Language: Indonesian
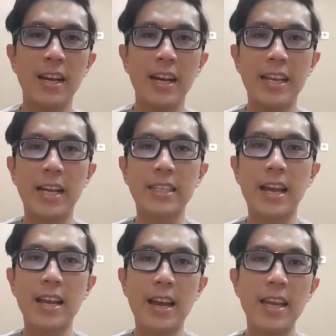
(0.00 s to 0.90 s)
yang
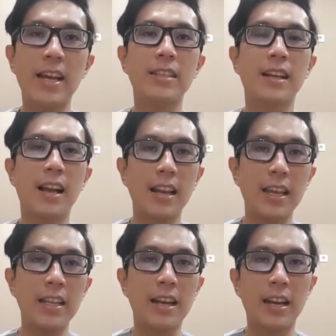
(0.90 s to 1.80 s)
saya ingat
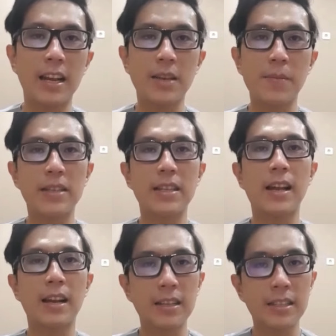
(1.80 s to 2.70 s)
sekali dari SMP
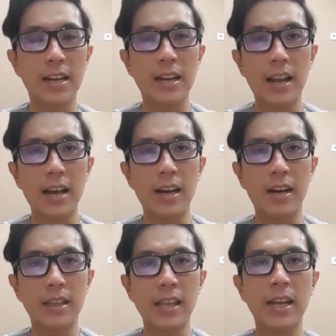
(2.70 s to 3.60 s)
Kasataknas adalah
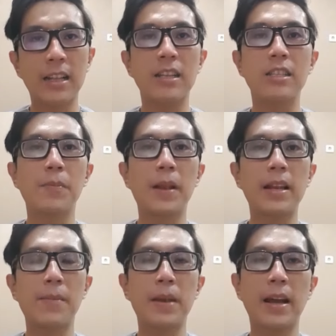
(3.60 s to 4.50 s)
uh, tingkat
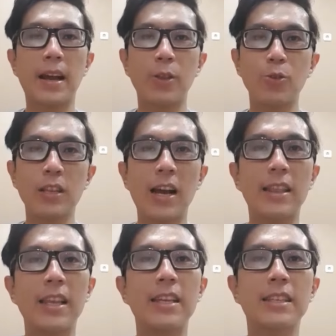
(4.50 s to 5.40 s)
kedisiplinan yang mereka itu
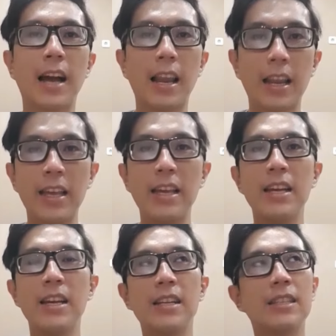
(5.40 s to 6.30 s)
sangat tinggi sekali.
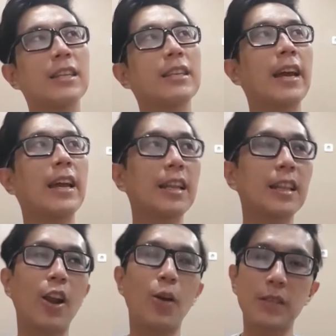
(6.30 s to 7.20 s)
Jadi saya ingat
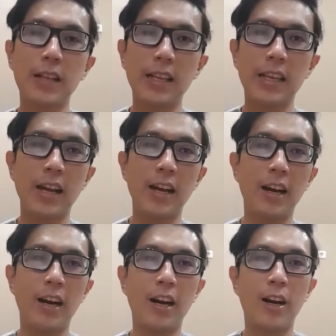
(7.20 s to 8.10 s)
kalau misalnya
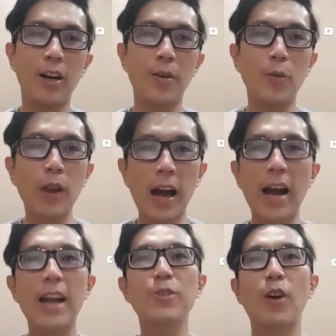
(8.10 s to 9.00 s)
uh,
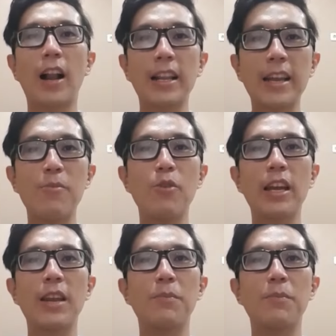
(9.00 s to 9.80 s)
ulangan soalnya mungkin